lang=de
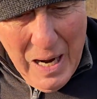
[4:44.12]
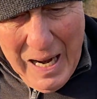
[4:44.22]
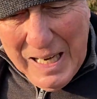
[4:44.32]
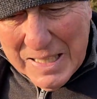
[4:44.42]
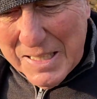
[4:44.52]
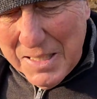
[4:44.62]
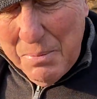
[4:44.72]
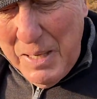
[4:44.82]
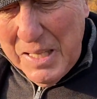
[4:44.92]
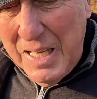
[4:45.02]
eins ist
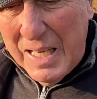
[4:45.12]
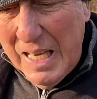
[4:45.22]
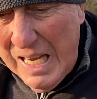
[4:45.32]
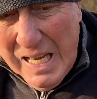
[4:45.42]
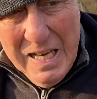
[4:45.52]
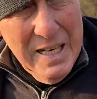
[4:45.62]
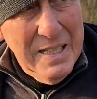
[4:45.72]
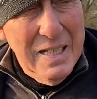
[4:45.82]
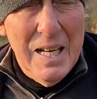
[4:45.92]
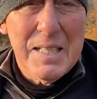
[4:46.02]
wichtig, in
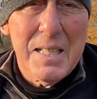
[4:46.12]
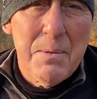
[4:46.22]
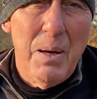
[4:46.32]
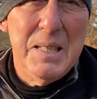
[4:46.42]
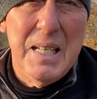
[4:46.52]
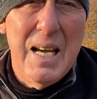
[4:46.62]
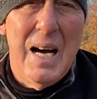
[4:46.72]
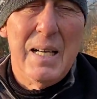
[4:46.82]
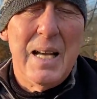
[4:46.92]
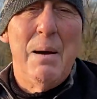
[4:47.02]
den letzten 20
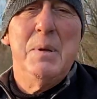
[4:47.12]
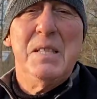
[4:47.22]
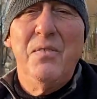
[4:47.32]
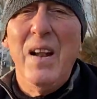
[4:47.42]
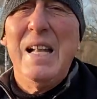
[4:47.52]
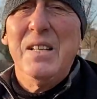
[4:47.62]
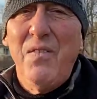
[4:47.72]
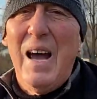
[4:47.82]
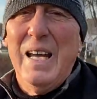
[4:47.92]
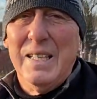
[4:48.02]
Jahren gab es
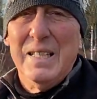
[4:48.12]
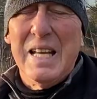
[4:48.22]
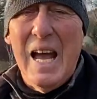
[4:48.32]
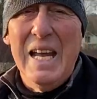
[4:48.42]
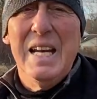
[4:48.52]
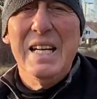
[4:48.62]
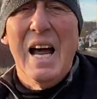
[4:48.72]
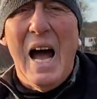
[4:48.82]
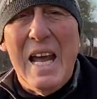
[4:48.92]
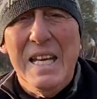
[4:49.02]
weltweit keinen
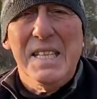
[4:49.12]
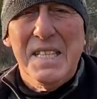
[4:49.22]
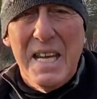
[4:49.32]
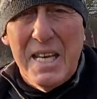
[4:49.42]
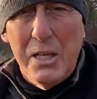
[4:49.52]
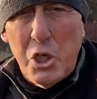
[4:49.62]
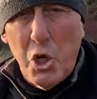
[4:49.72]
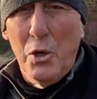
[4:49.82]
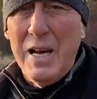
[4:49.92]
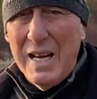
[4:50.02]
einzigen
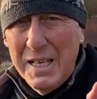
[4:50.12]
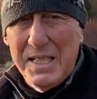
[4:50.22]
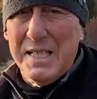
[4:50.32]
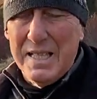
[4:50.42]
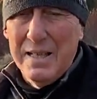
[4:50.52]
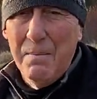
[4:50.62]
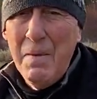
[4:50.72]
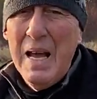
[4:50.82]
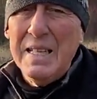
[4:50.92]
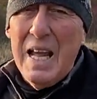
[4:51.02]
Journalisten,
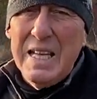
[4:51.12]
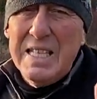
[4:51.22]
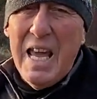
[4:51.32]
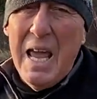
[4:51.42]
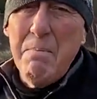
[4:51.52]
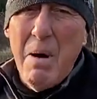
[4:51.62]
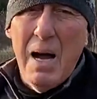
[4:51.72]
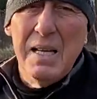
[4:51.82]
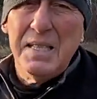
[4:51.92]
der jemals